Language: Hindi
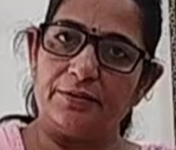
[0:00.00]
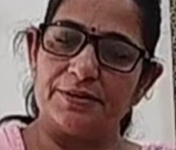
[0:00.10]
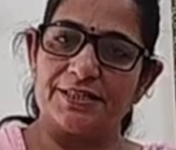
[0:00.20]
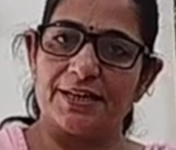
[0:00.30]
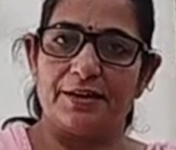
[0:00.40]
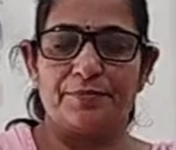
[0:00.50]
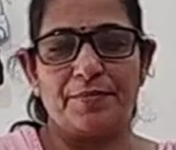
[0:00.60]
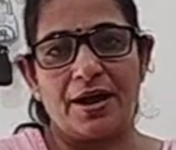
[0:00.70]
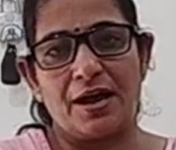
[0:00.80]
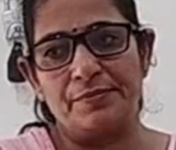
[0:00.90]
नमस्कार
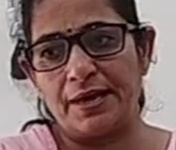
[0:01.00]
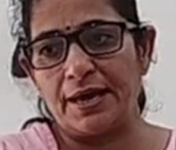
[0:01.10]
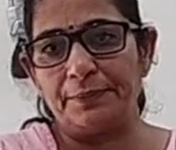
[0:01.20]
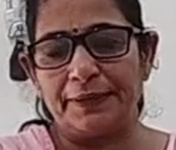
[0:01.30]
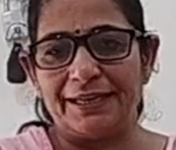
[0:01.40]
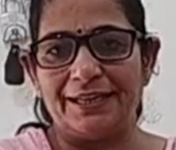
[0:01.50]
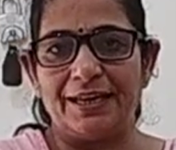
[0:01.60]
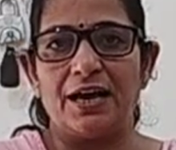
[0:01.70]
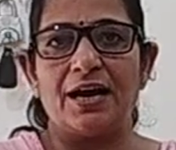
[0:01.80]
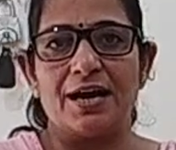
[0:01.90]
मैं आपके लिए
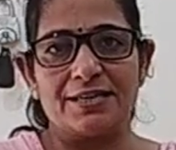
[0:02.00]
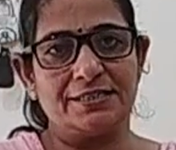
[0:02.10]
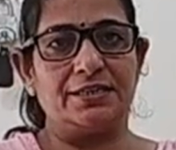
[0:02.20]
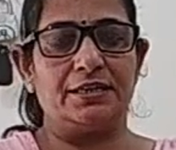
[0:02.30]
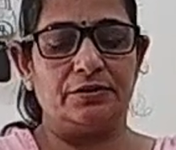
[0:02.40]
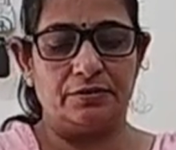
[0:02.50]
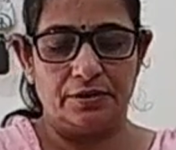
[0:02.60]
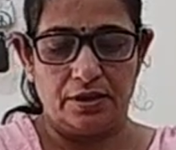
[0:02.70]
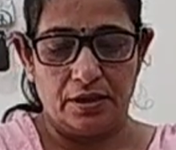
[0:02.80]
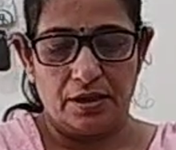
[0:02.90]
आज के
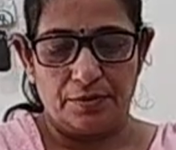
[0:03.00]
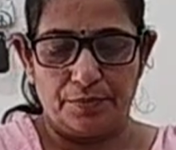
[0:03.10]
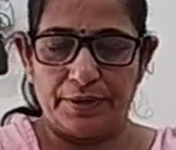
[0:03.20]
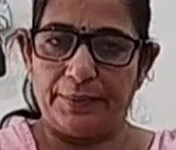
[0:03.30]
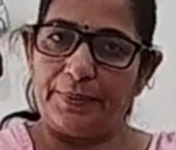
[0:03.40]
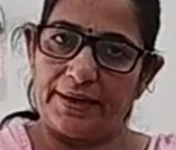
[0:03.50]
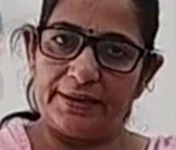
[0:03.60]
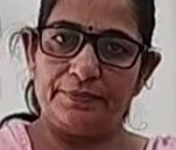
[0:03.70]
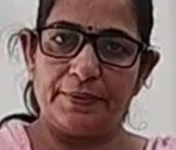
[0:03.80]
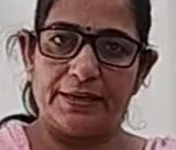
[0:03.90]
बड़े
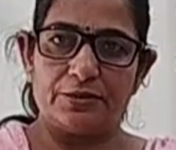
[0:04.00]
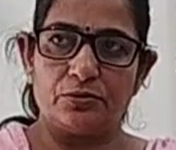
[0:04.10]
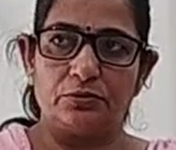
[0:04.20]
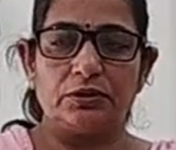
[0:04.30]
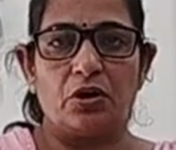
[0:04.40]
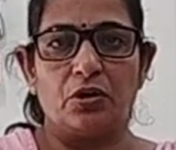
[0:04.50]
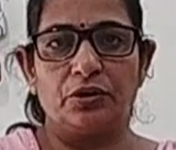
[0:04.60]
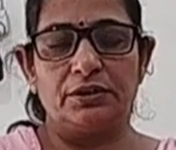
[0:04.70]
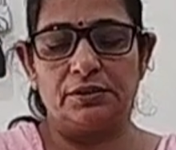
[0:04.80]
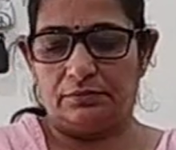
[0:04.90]
प्यारे प्यारे सूट
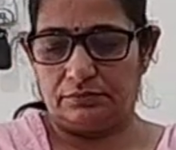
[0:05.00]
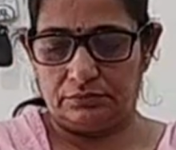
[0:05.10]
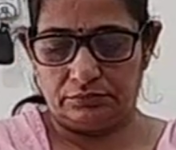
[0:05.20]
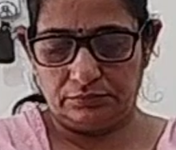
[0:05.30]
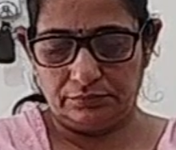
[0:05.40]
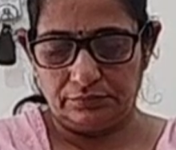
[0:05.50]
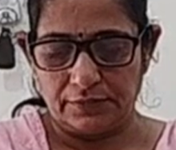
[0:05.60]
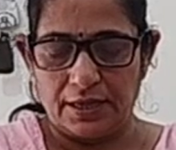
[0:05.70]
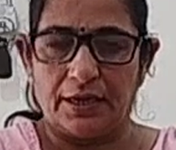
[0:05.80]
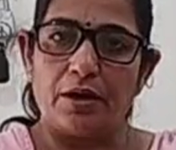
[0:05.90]
और
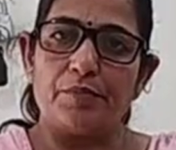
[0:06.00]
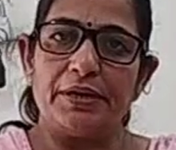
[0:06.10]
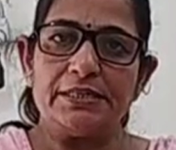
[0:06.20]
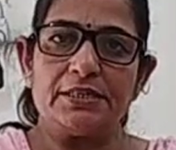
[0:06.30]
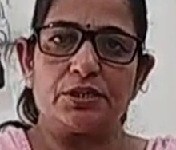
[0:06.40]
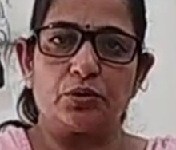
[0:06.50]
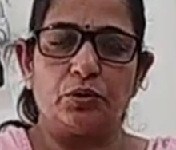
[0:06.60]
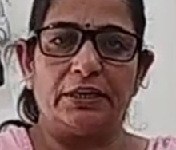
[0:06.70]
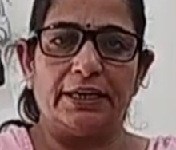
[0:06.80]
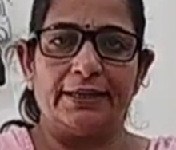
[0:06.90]
कम रेंज के
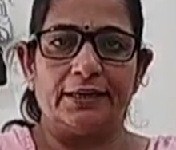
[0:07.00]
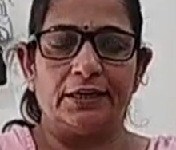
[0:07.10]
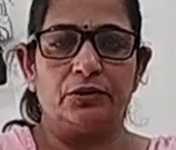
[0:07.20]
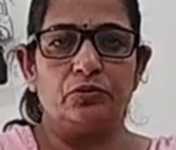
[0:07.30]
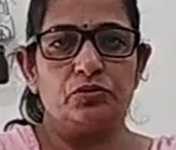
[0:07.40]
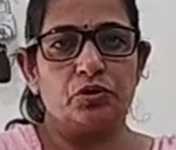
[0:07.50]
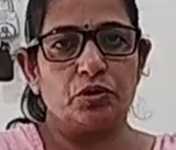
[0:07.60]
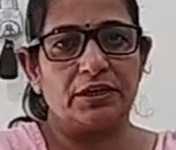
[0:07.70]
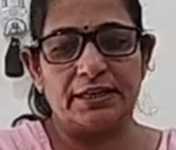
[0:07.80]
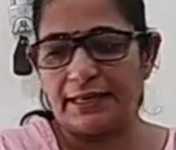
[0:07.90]
सूट लेकर आई हूँ जो
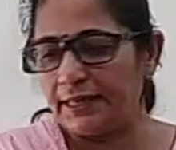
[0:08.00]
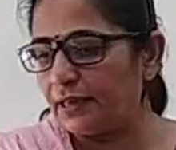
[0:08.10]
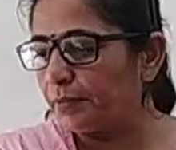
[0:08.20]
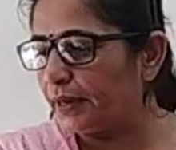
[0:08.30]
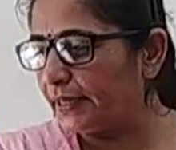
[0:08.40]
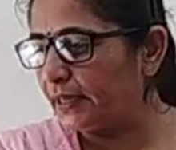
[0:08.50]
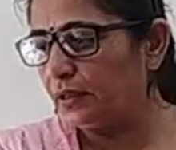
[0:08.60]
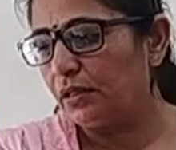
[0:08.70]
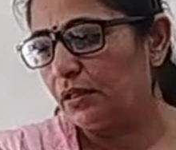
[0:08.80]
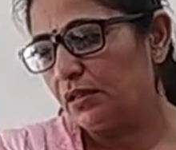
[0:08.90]
कि रहेंगे हमारे
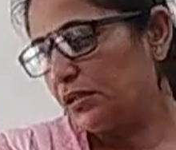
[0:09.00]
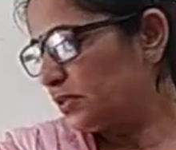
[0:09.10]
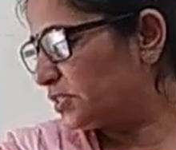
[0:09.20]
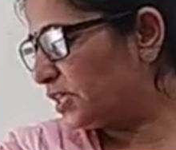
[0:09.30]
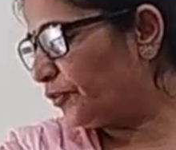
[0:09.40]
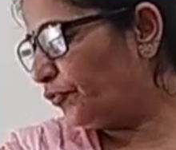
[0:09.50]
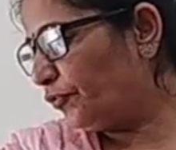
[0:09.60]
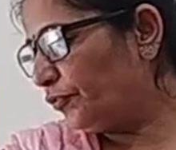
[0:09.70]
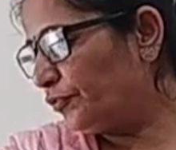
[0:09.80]
सिर्फ